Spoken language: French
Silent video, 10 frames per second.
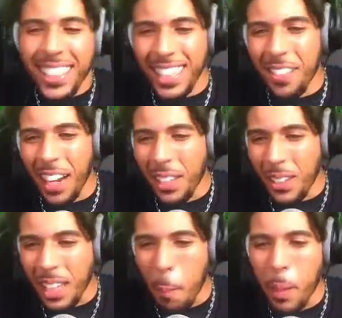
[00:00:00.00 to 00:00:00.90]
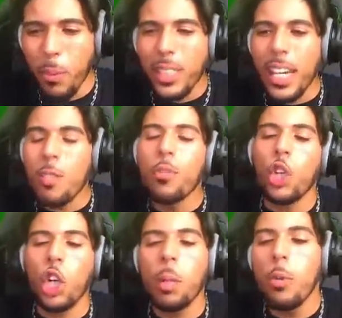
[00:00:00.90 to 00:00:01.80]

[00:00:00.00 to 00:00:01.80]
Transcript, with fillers: C'est vrai que toi t'as pas de moustache, mais t'inquiète